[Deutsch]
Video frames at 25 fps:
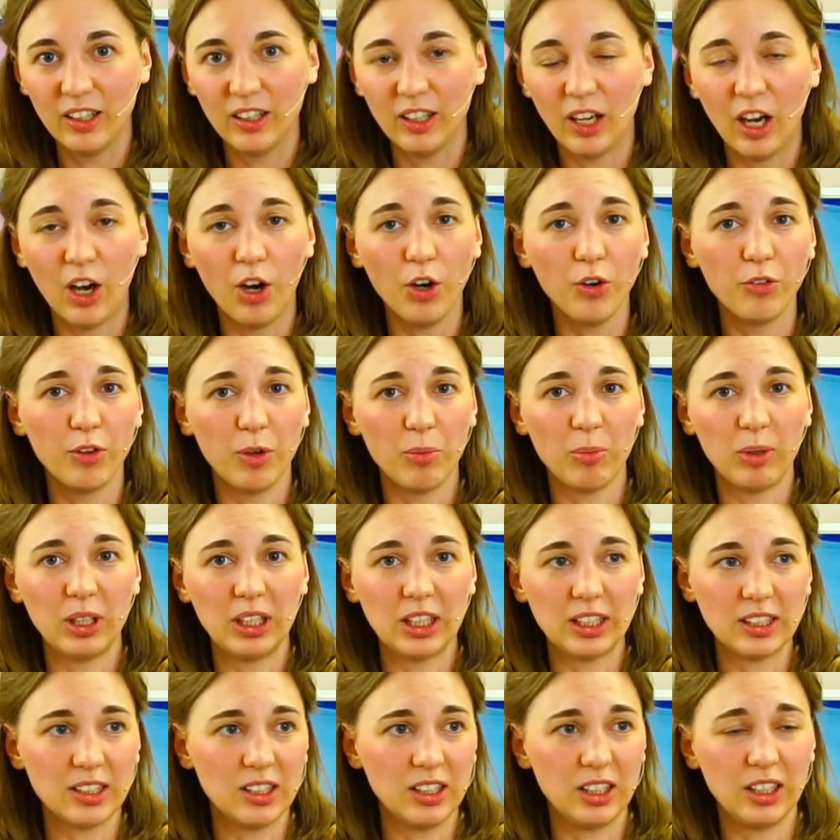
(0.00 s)
Auch wenn man
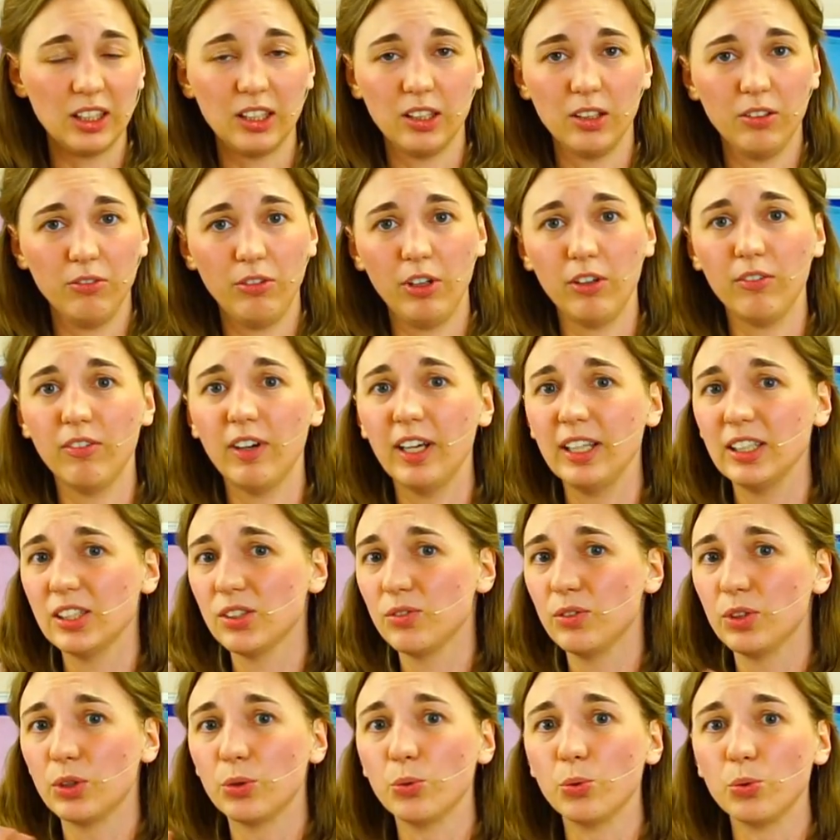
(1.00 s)
das nicht, wer weiß,
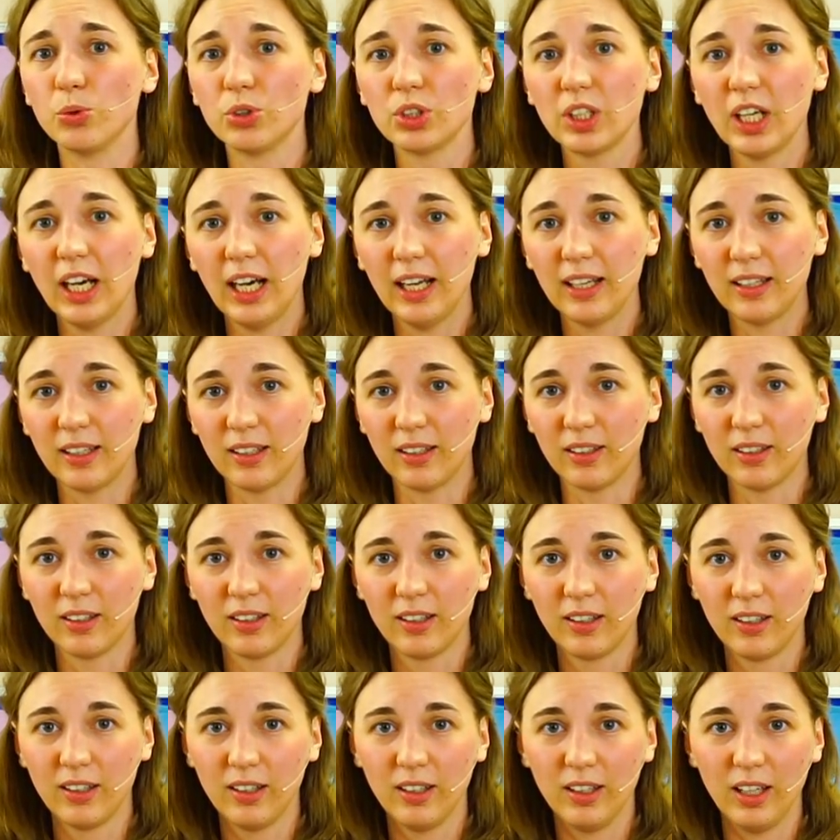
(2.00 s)
wie gut kann.
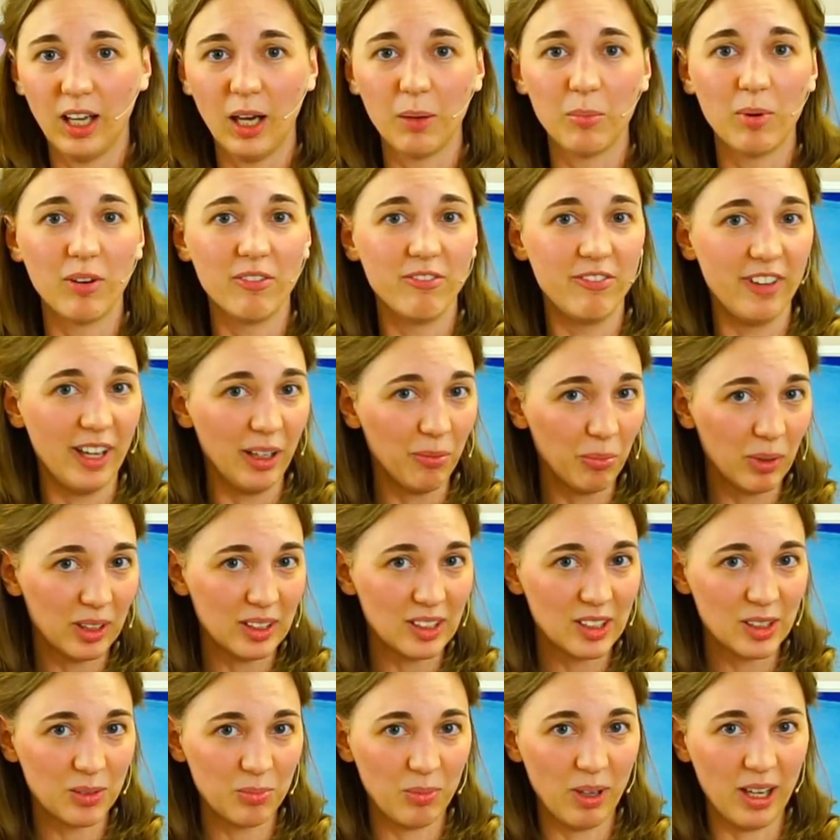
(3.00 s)
Aber wenn man
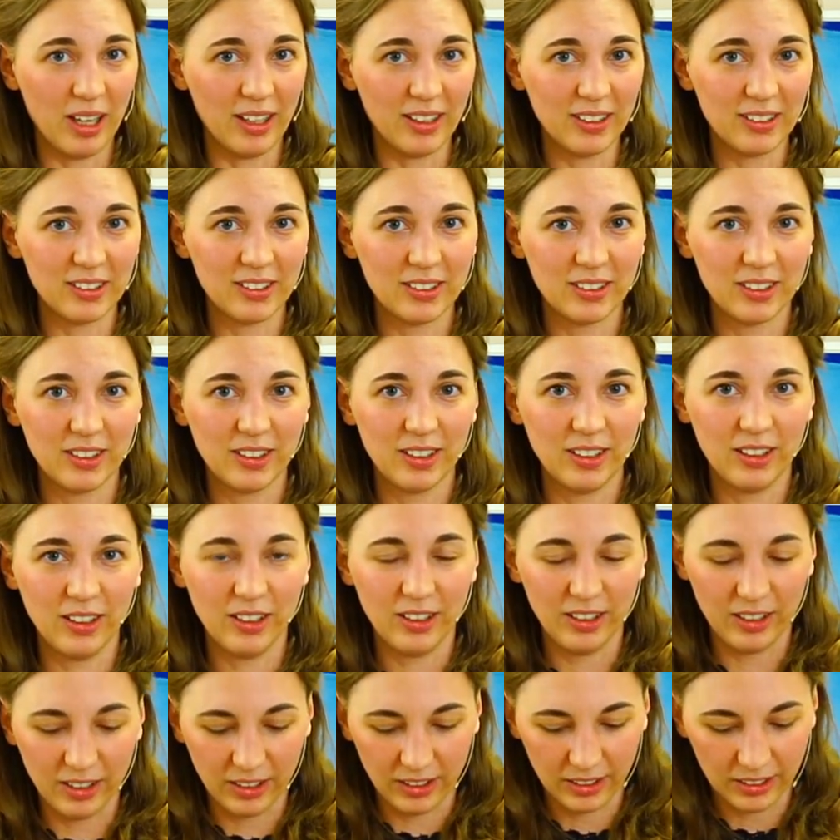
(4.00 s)
es macht,
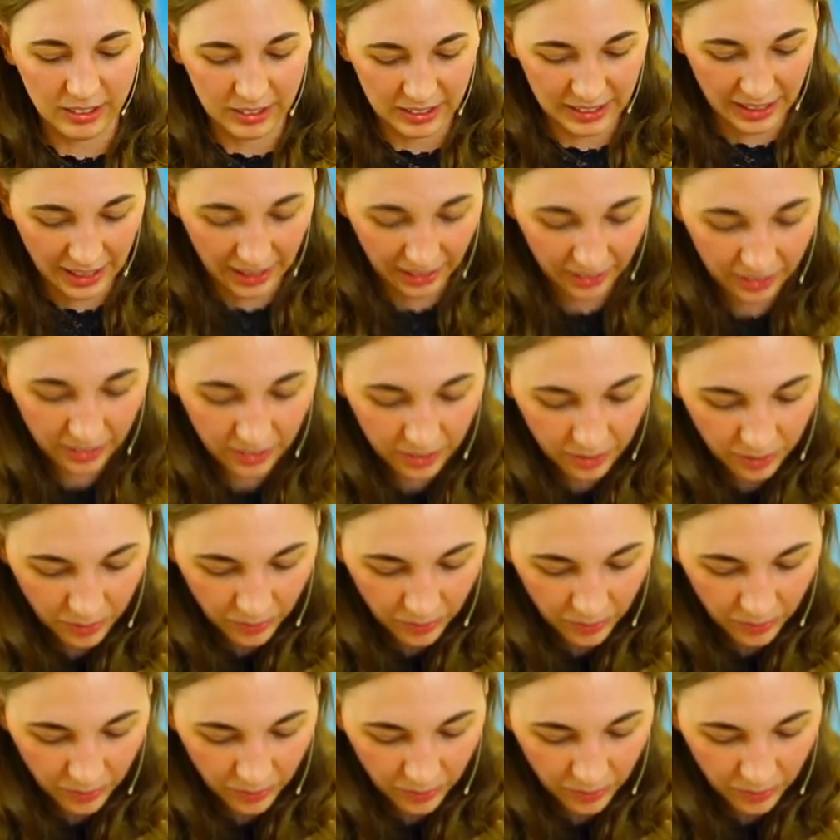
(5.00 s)
dann